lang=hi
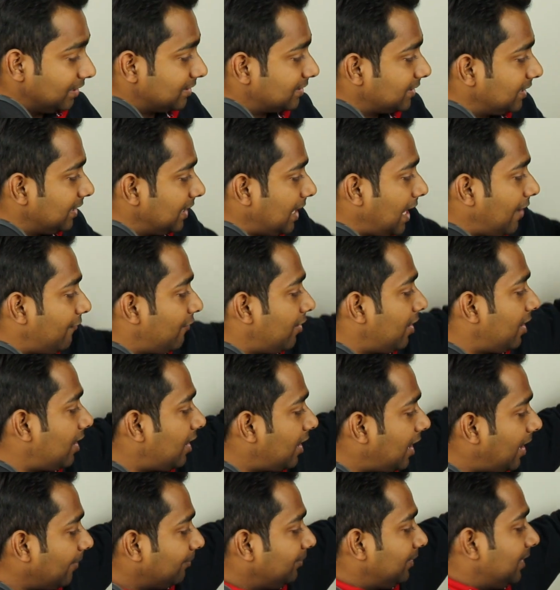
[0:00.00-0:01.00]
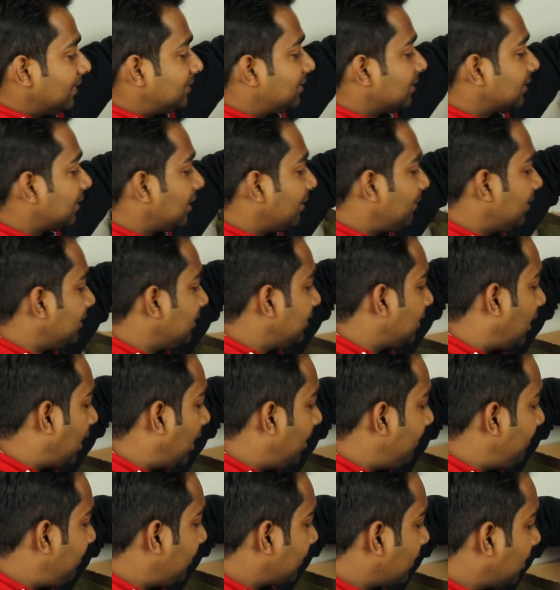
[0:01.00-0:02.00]
इसके अलावा आप देख सकते हैं भाई
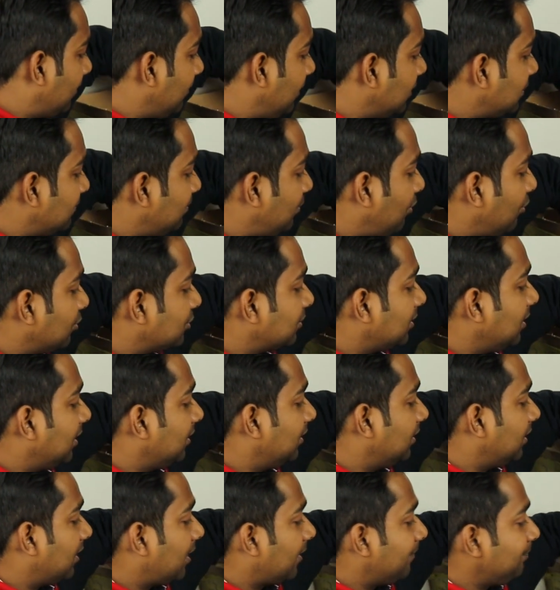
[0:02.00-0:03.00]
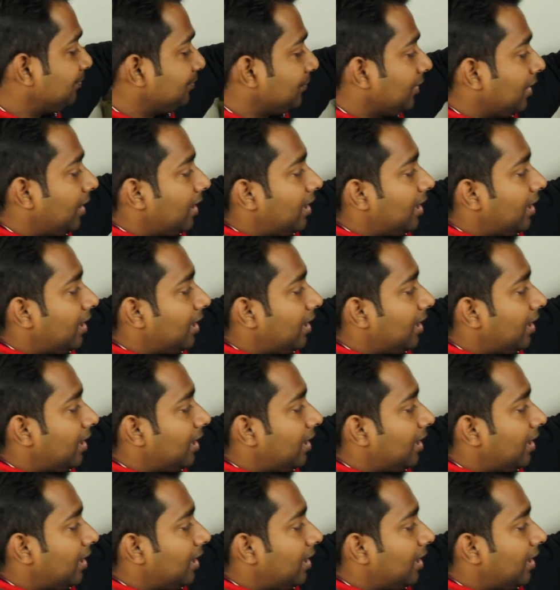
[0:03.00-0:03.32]
यहाँ पर हमें इस बॉक्स के अंदर